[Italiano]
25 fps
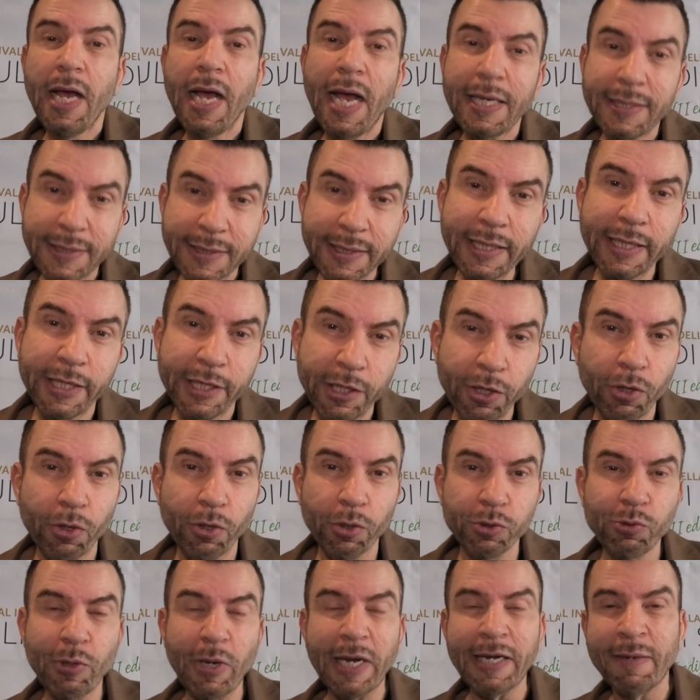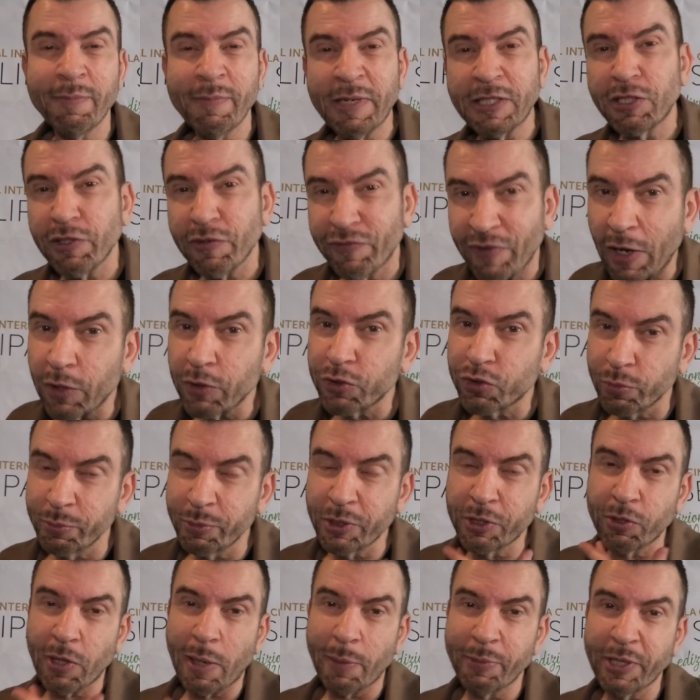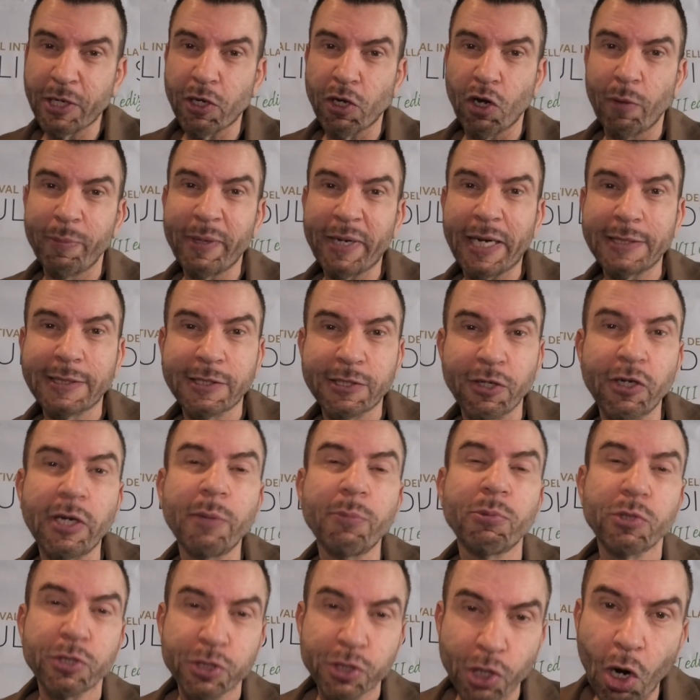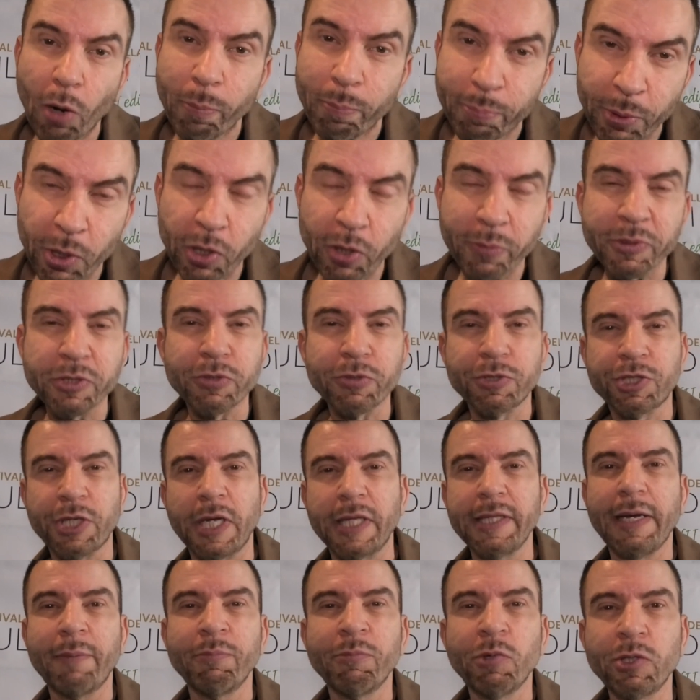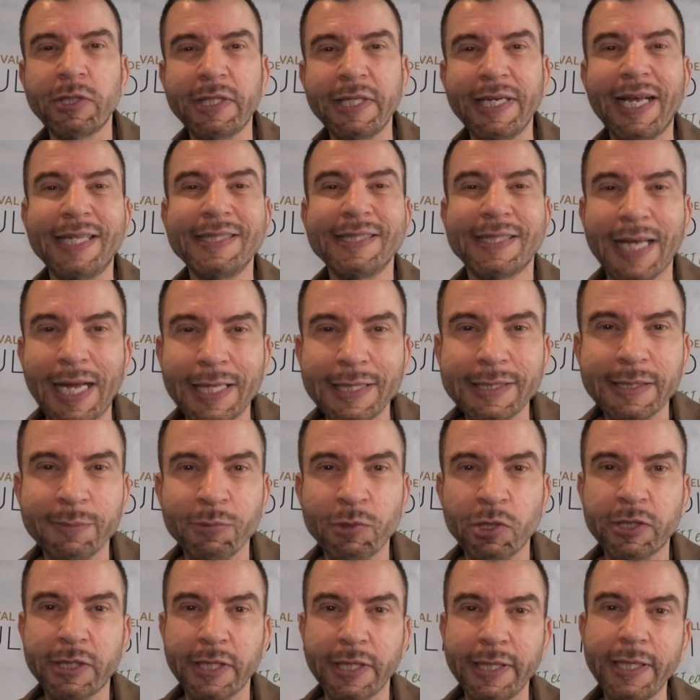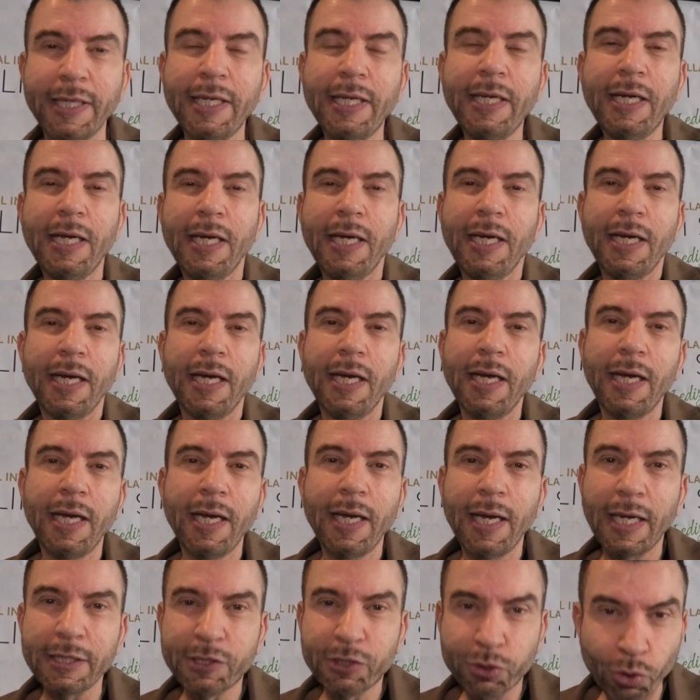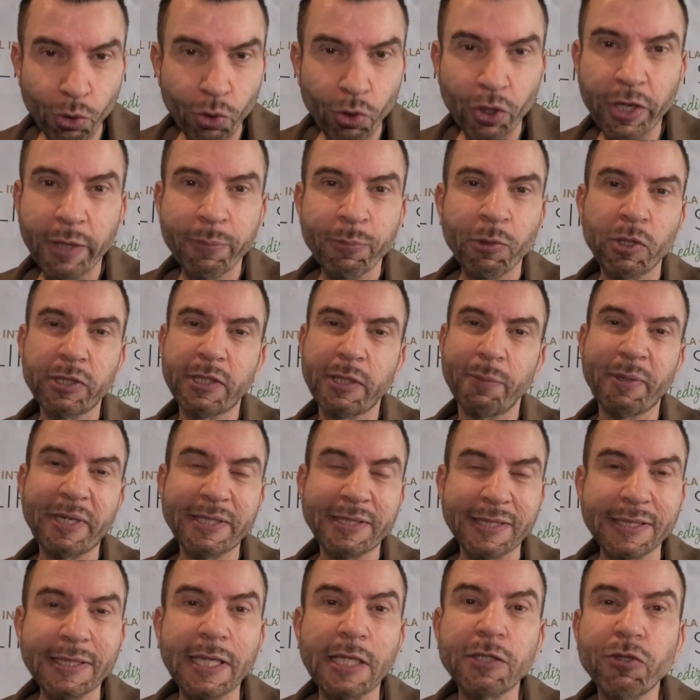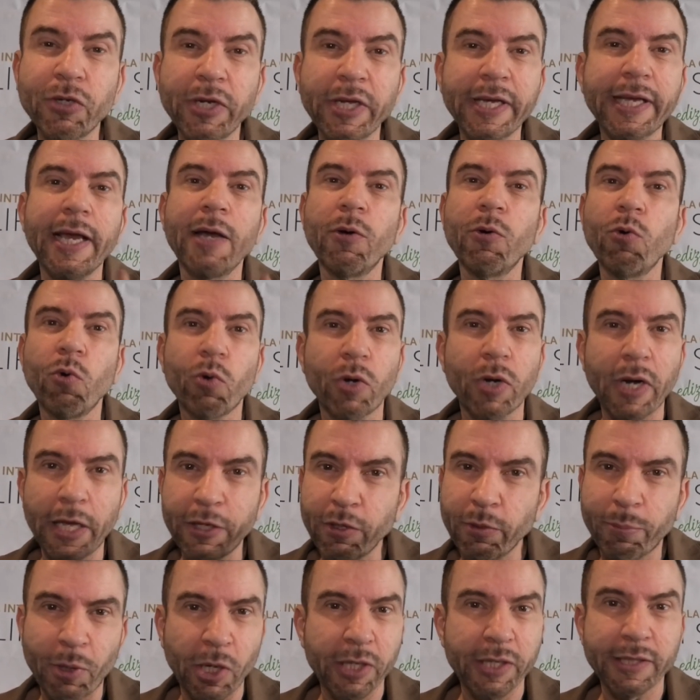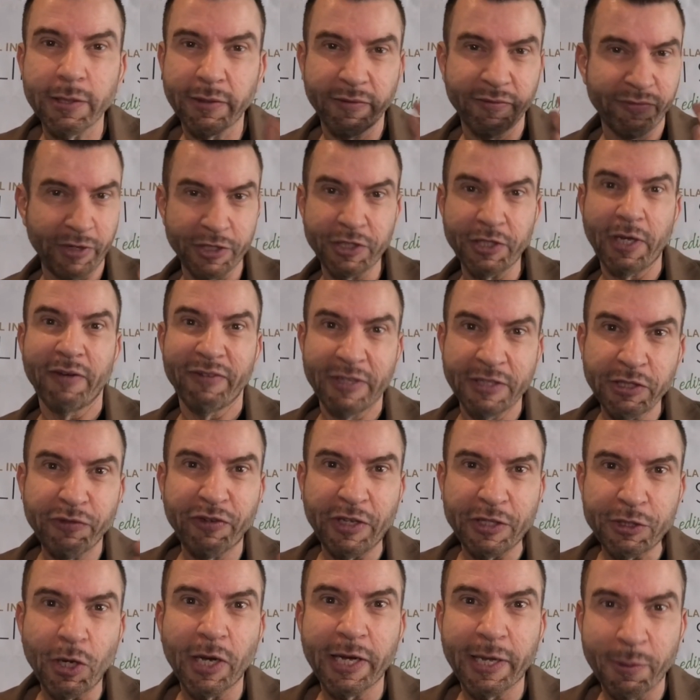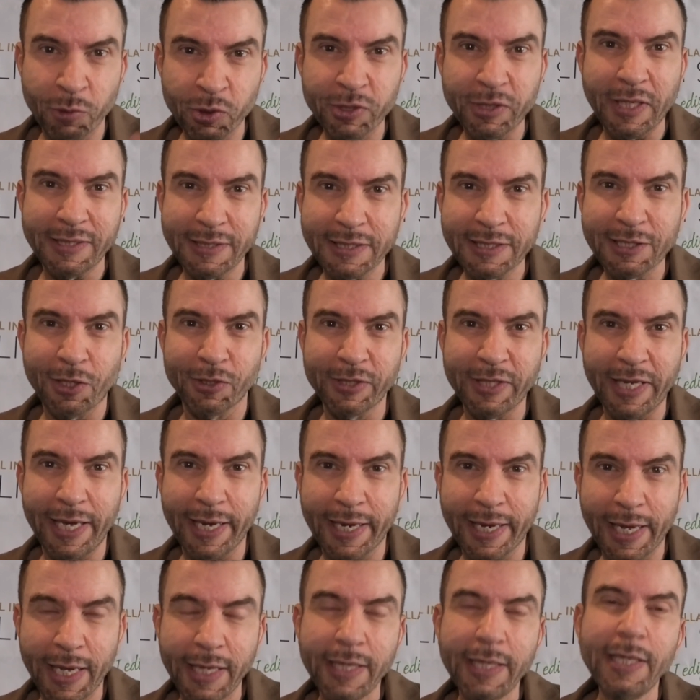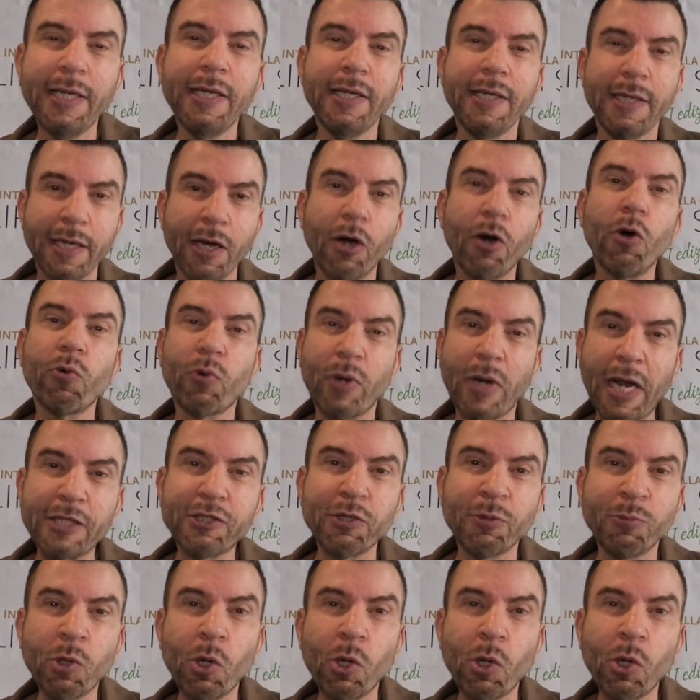Eh sì, io due anni e mezzo fa ho subito una piccola operazione, purtroppo, come succede a molti cantanti, molti eh, attori, molti presentatori che urla. Io poi, avendo fatto anche molta discoteca, ho urlato